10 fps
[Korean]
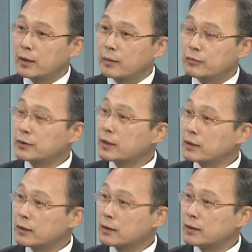아, 문제가
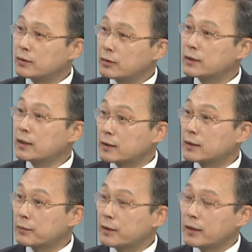생길 소지가 있기
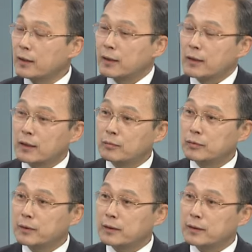때문에 예, 예. 이런 부분에